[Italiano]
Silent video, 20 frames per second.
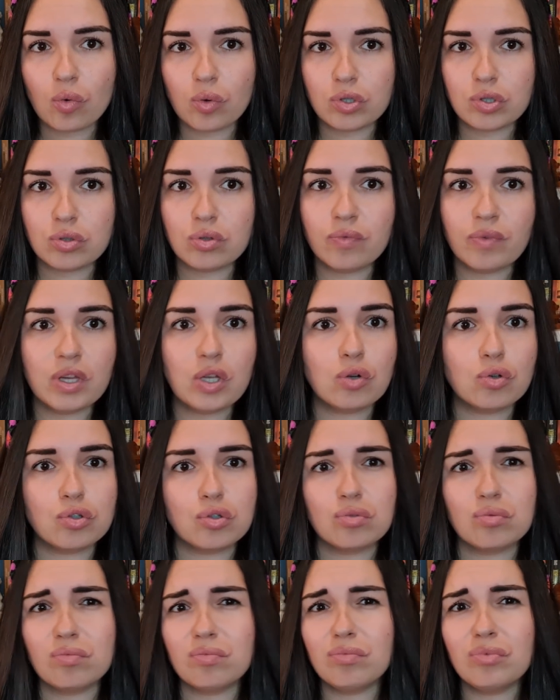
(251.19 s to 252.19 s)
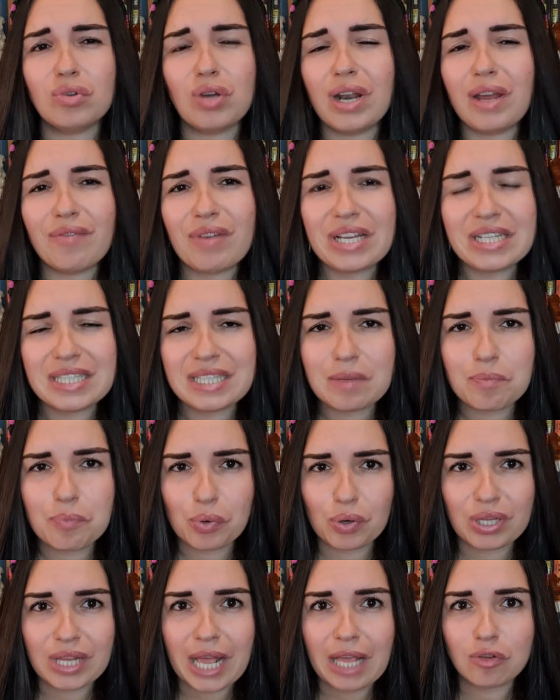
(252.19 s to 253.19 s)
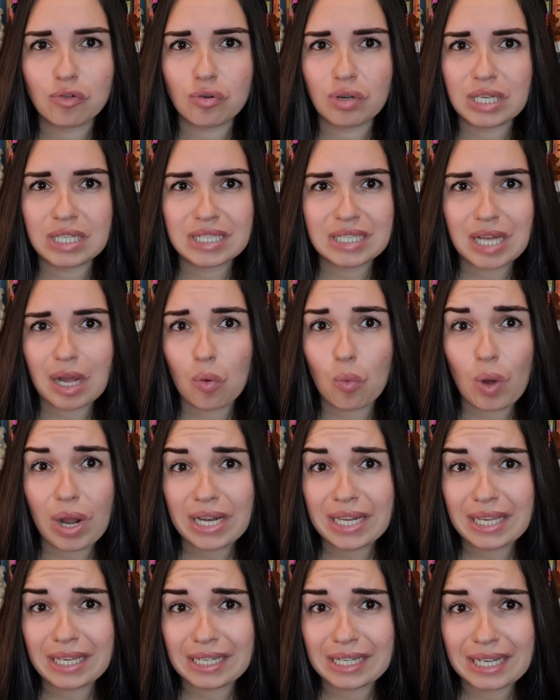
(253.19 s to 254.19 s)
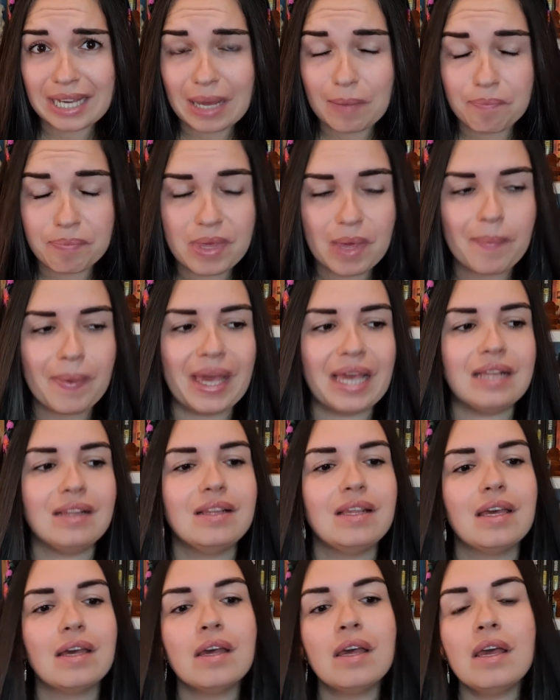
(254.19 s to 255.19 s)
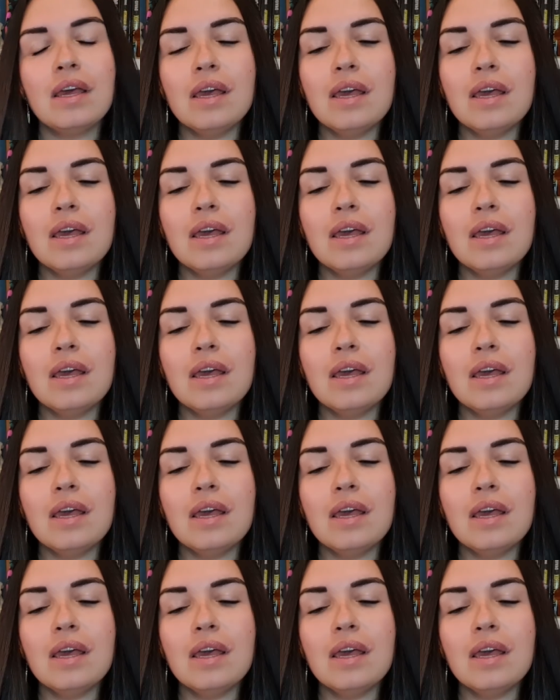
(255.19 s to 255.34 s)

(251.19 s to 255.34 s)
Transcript: questo virus non avesse portato chissà quali cambiamenti clienti.